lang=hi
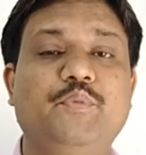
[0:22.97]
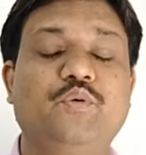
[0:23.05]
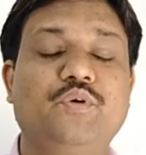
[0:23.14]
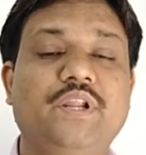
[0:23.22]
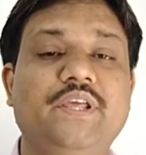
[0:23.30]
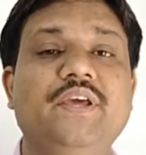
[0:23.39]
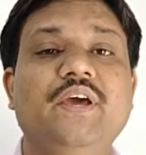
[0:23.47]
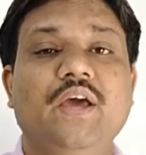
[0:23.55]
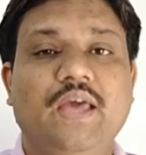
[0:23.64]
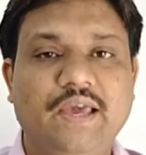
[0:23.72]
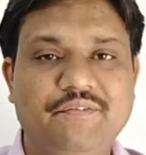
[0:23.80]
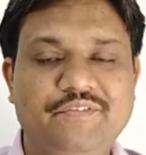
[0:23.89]
प्योरली
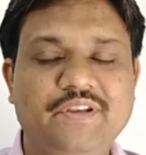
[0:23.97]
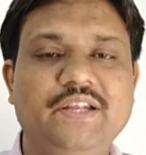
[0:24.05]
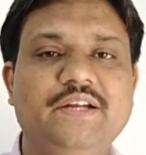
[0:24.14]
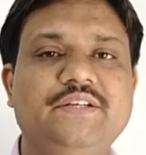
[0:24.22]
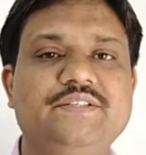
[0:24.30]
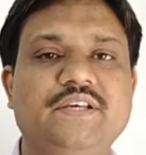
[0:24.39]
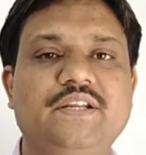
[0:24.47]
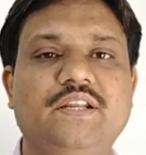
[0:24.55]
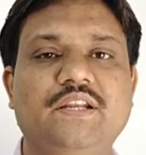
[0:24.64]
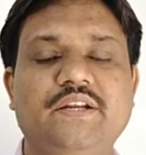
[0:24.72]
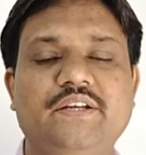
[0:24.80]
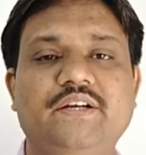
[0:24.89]
एफिलिएट से
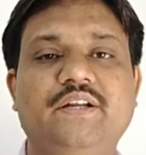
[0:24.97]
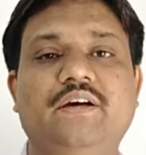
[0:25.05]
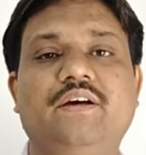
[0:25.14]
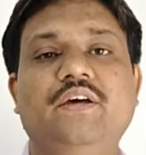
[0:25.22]
रिलेटेड